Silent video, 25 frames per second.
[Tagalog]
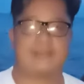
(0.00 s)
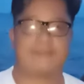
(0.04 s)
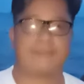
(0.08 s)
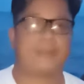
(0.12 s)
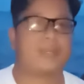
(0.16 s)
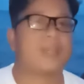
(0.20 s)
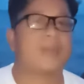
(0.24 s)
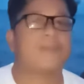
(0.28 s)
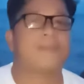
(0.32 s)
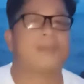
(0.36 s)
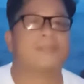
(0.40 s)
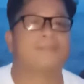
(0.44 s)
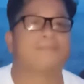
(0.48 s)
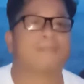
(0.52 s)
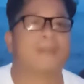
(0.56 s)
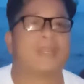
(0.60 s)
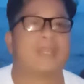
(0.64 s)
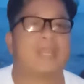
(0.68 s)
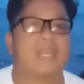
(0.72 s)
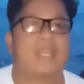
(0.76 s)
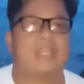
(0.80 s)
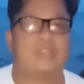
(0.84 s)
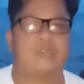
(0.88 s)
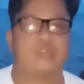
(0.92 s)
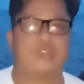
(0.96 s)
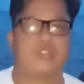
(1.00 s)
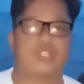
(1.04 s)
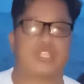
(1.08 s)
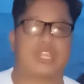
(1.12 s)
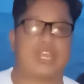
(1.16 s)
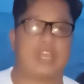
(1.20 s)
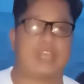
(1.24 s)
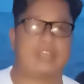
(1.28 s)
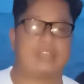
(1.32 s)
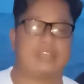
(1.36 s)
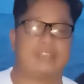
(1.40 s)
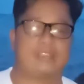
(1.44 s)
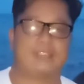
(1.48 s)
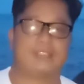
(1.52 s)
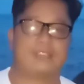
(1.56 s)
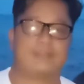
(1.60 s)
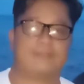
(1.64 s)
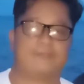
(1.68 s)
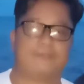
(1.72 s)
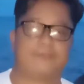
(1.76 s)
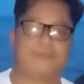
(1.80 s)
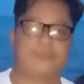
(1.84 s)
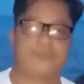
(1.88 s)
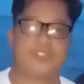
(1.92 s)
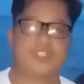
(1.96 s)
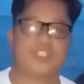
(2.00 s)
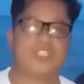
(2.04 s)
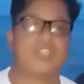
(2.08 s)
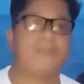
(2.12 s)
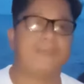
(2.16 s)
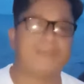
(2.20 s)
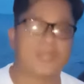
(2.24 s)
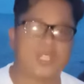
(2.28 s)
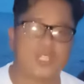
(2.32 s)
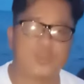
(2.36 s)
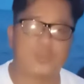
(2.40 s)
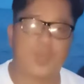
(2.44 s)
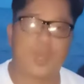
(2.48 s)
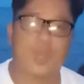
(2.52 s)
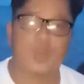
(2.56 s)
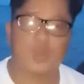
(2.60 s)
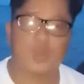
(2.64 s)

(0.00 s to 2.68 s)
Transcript: bagamat pagano siya, siya mismo ang